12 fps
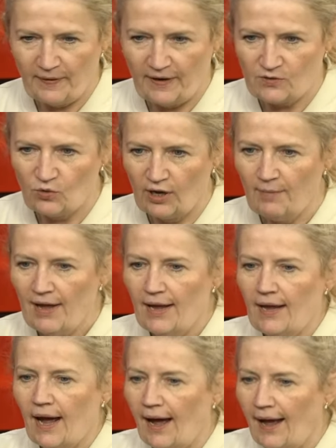pana słucham.
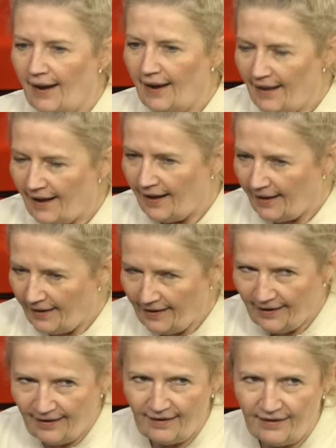Nie, nie, ale, ale,
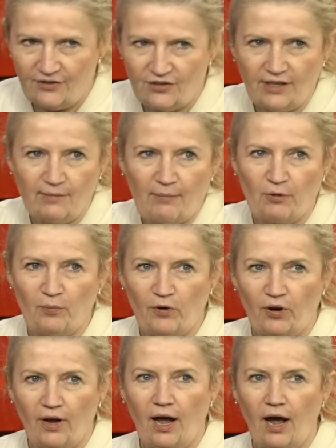ale, czy to gramy być
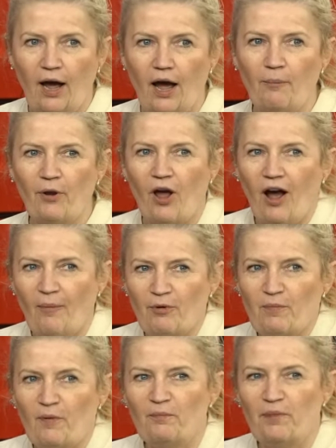na a, a, głosy
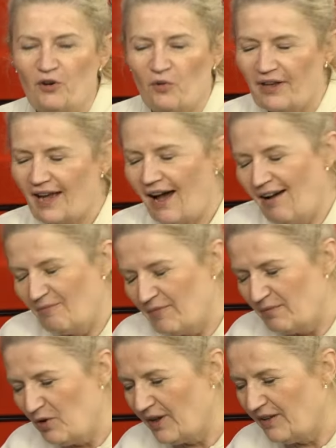a, a, a, byłej,
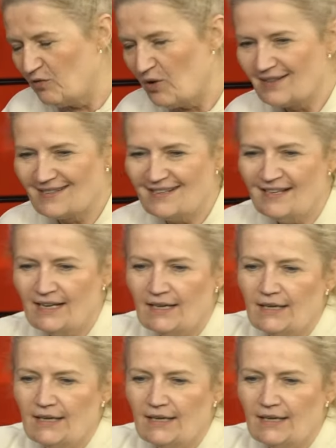byłej władzy,